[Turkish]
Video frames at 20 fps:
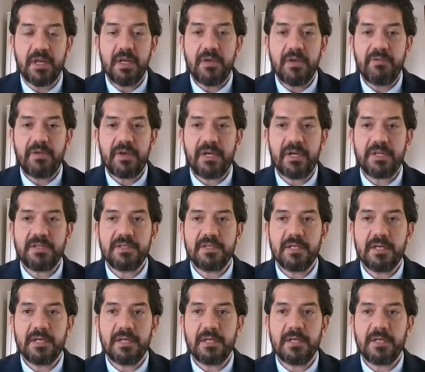Fakat
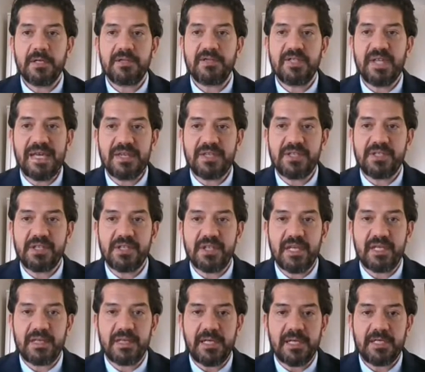e, diğer
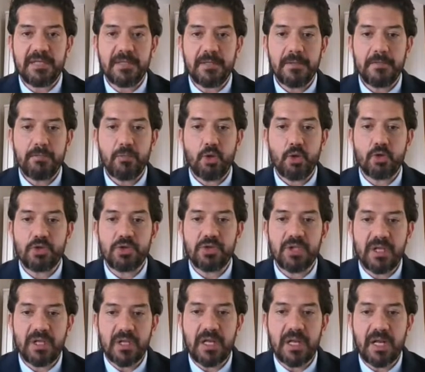şirketler
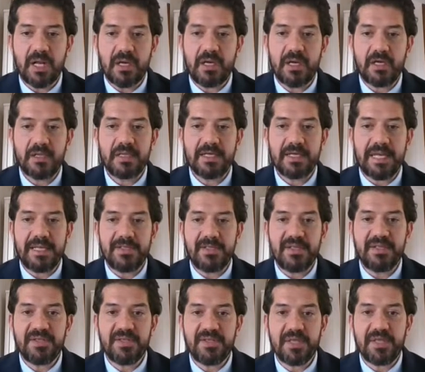borçlanarak kendi
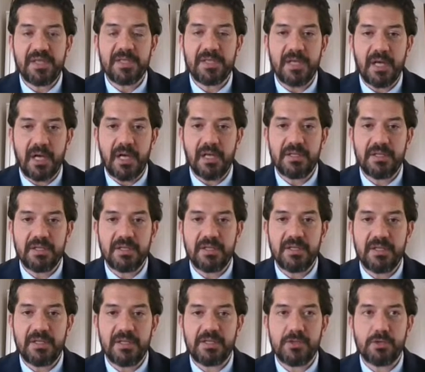hisselerini
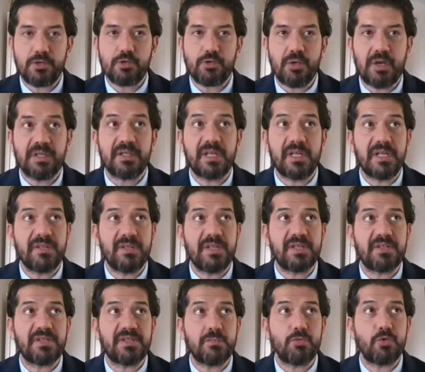aldıkları için şu anda
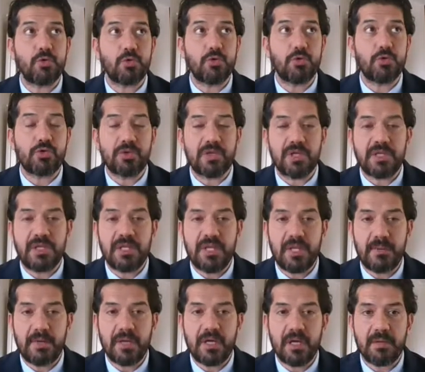endeksin bu
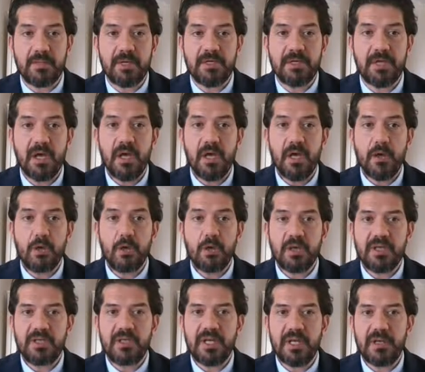düşüşleriyle beraber
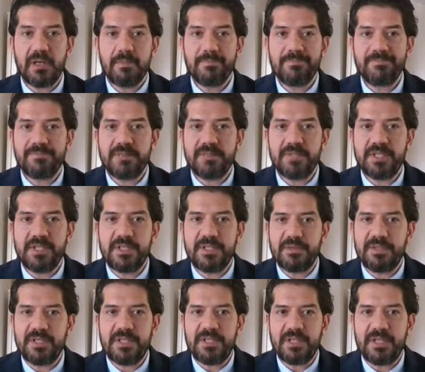orada
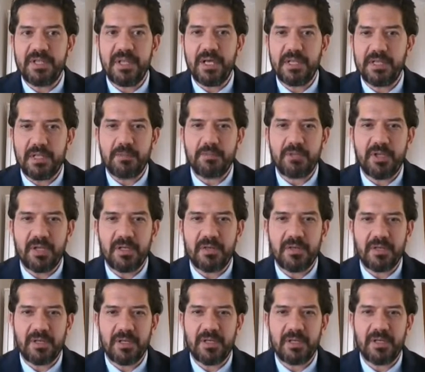ciddi anlamda
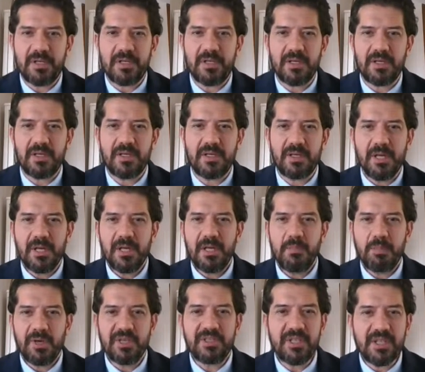e,
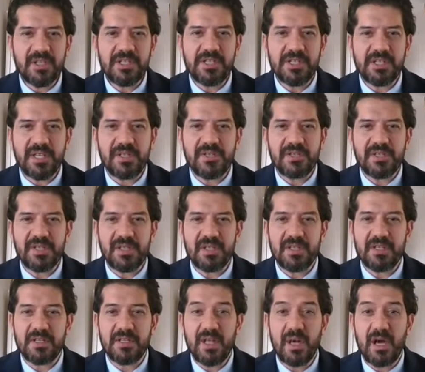batan şirket
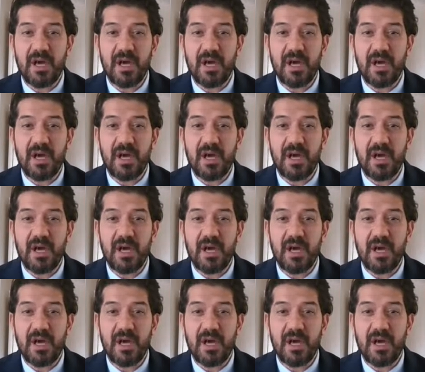sayılarında